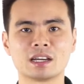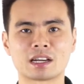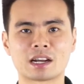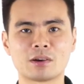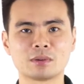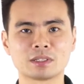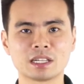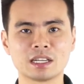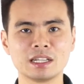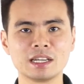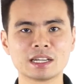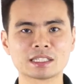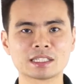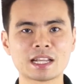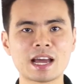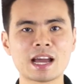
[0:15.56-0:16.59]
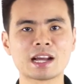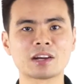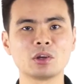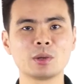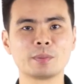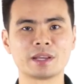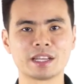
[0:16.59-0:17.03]
เราจะเลือกสร้าง
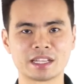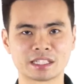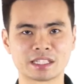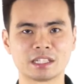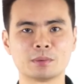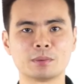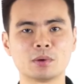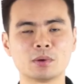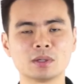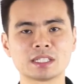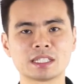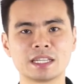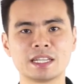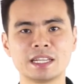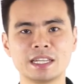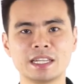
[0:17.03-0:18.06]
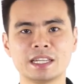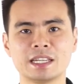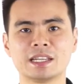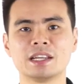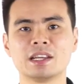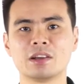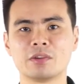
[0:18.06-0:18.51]
ด้วยเพจหรือโพสต์ดี
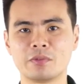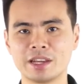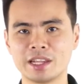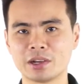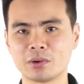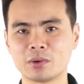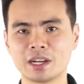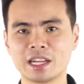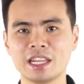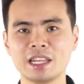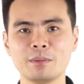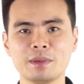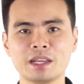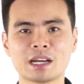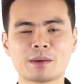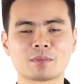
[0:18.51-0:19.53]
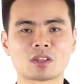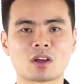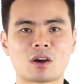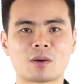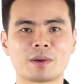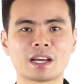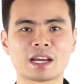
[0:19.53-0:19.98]
วิดีโอนี้มีคำ
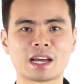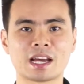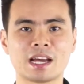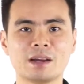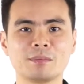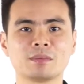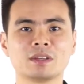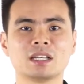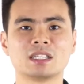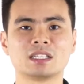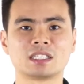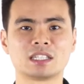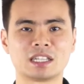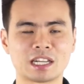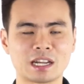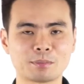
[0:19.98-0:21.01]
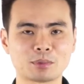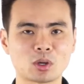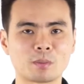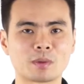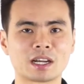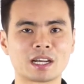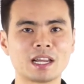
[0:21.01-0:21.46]
ตอบนะครับ เชิญรับช
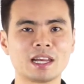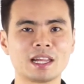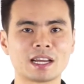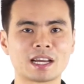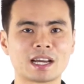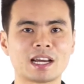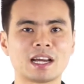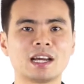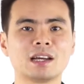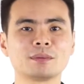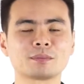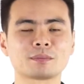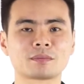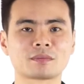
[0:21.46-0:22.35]
มกันได้เลยครับ